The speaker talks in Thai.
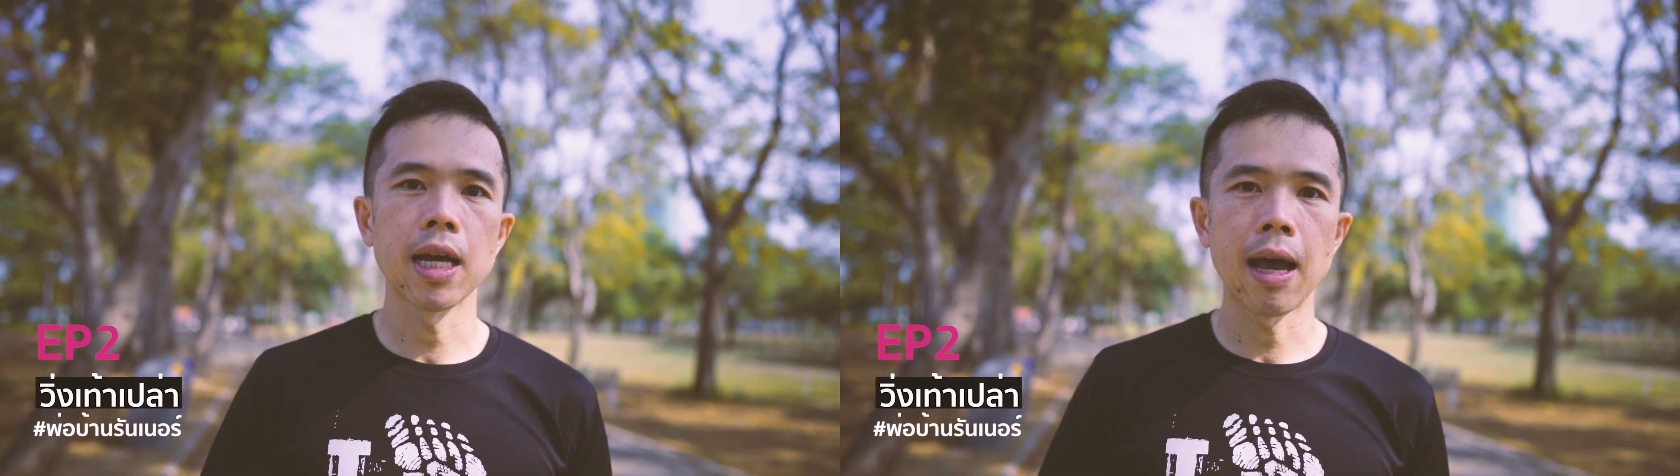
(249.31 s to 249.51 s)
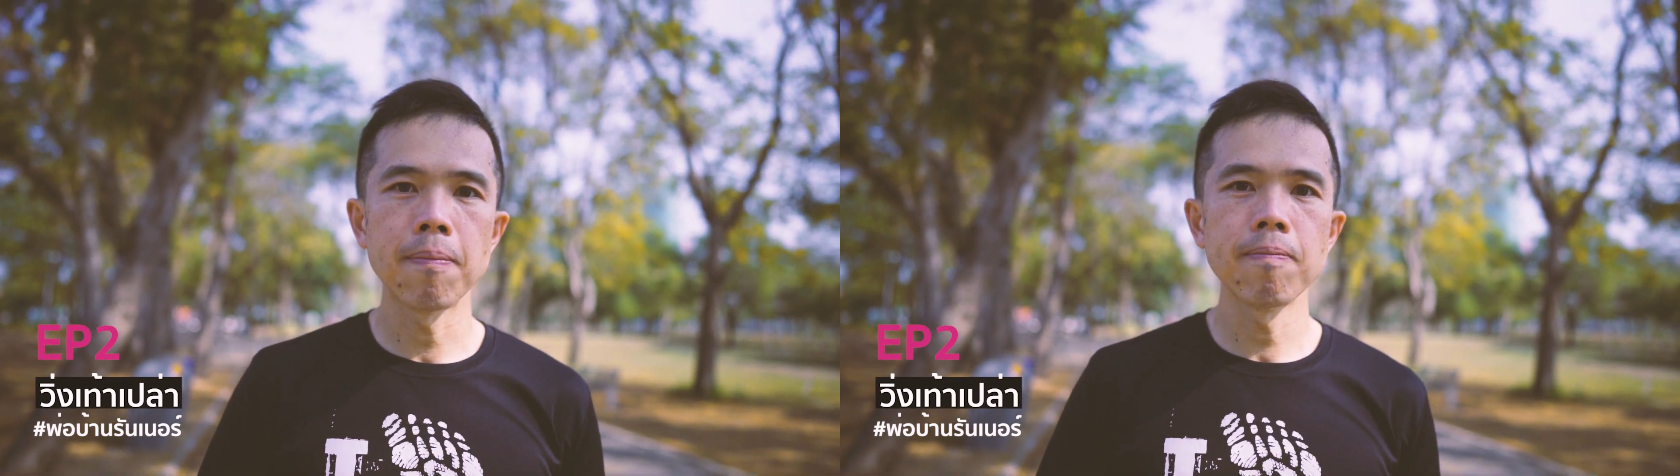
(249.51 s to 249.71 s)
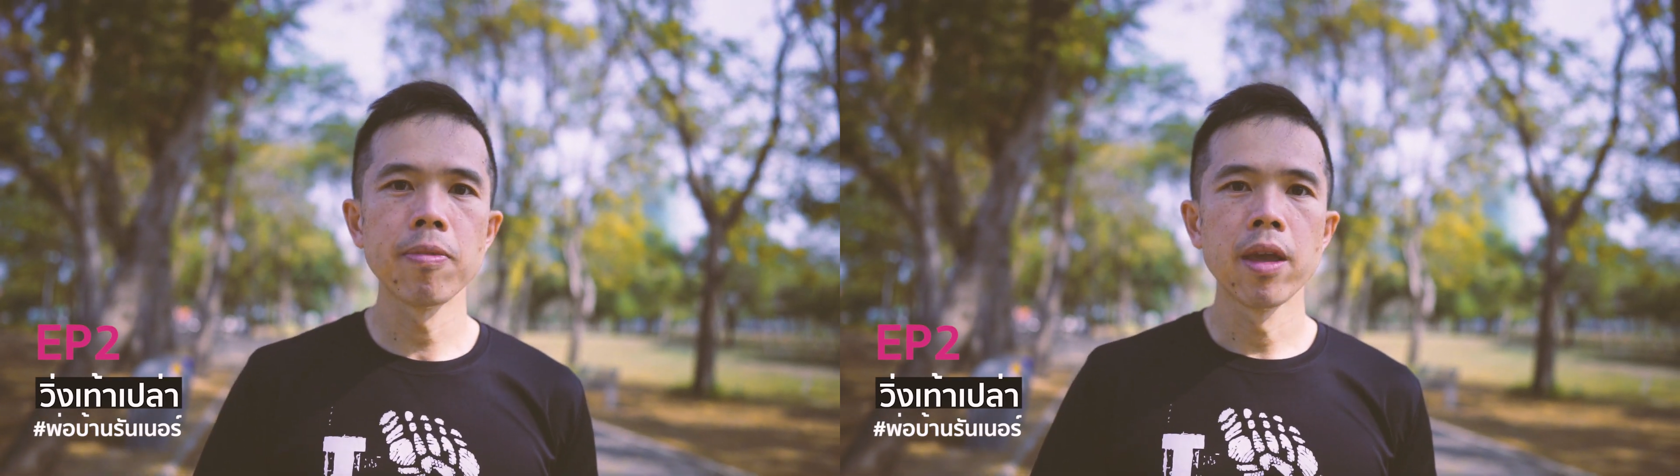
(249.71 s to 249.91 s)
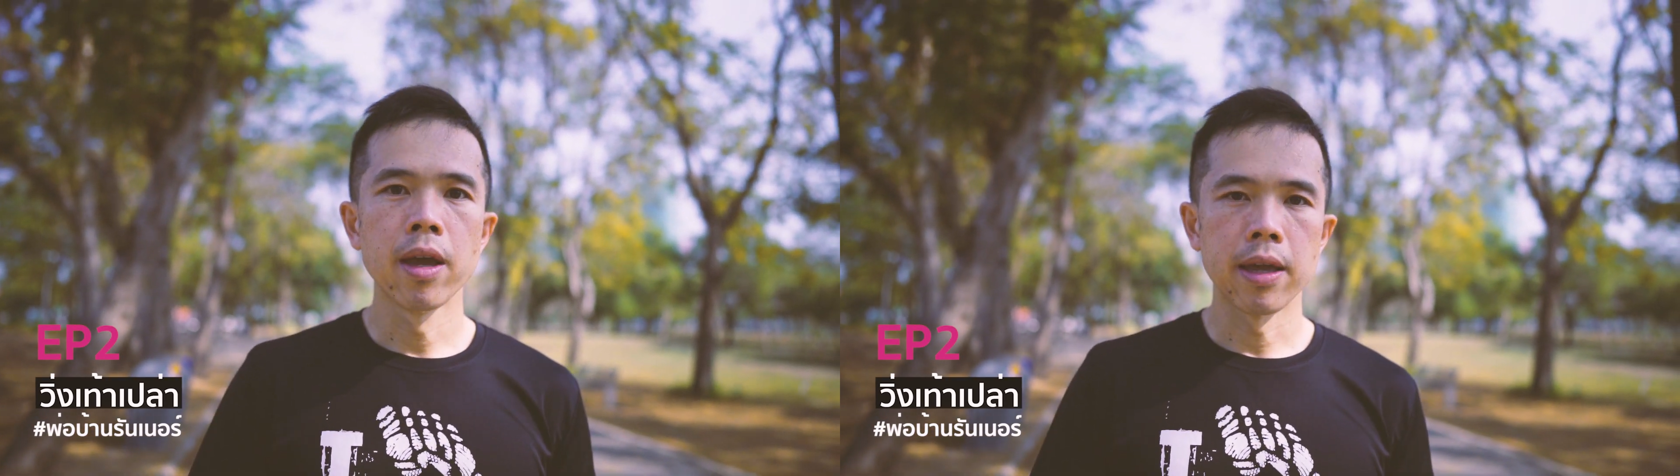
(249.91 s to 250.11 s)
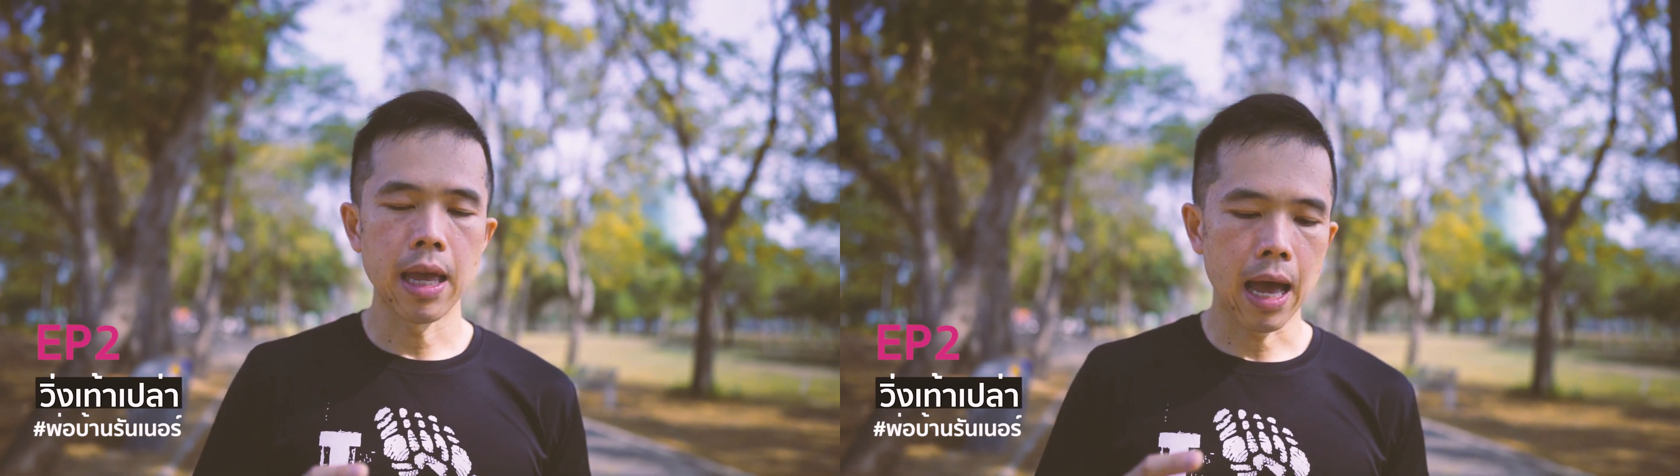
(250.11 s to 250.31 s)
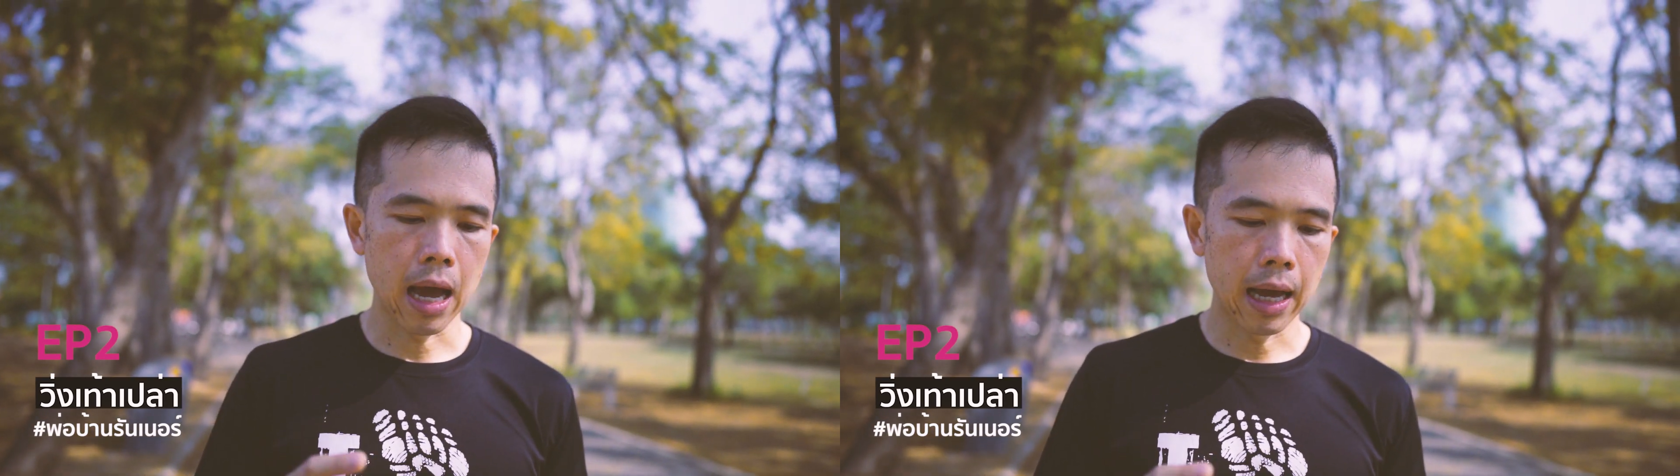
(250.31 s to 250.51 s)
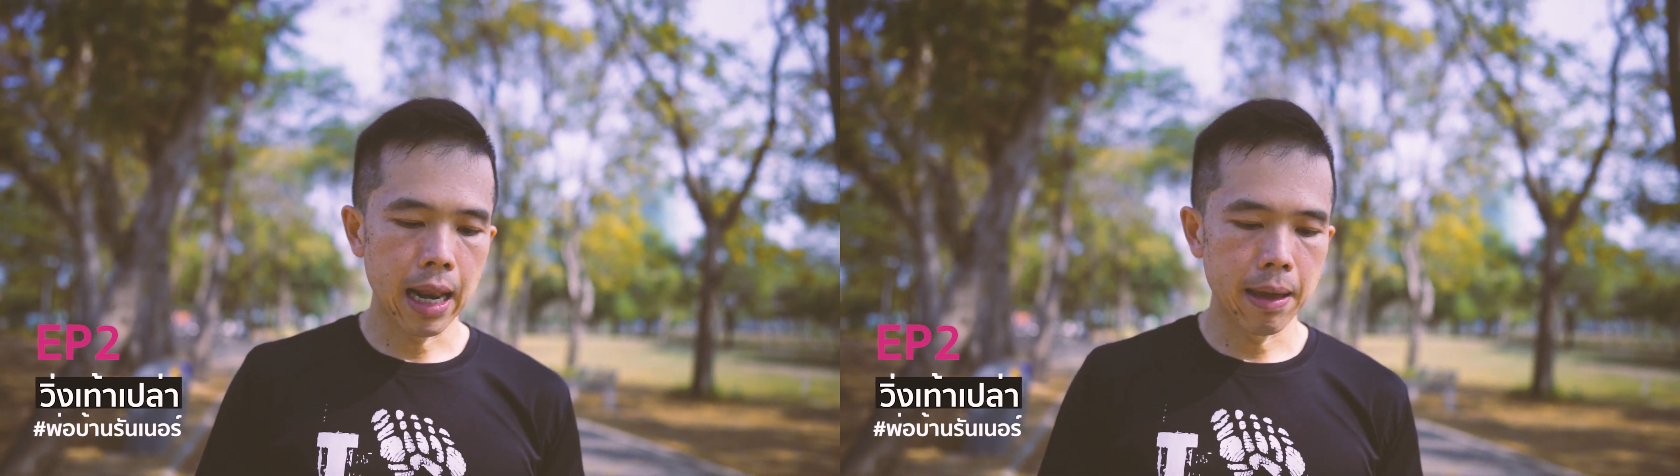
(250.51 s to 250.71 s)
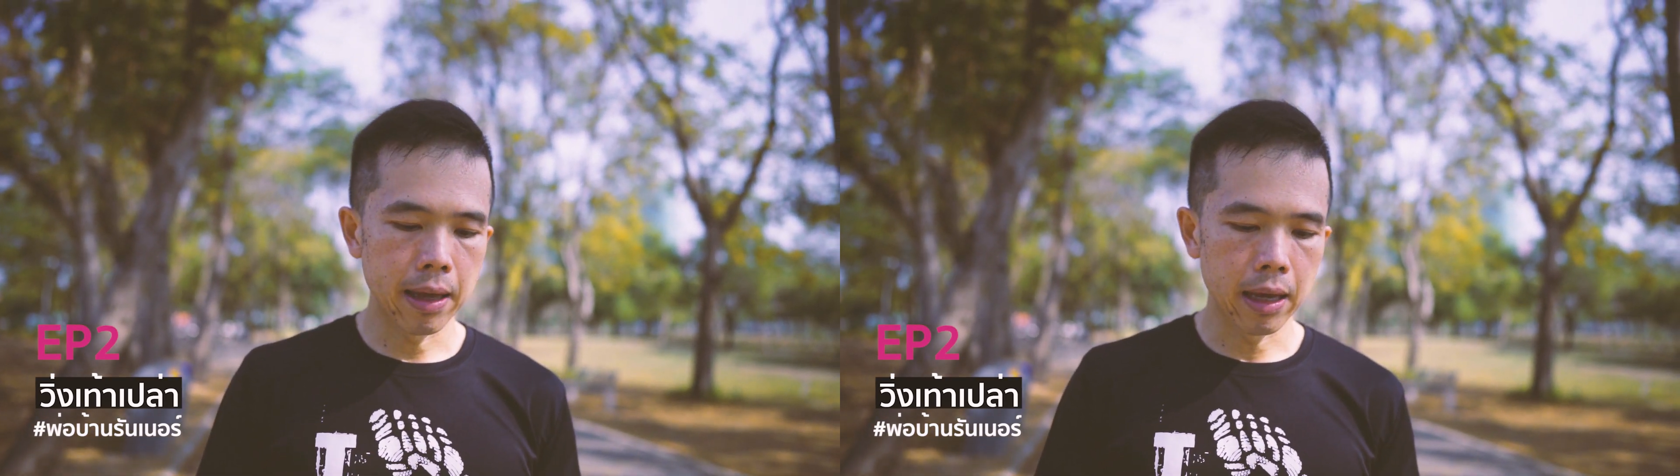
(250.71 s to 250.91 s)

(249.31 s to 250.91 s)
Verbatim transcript: ช้ำ อย่างอะไร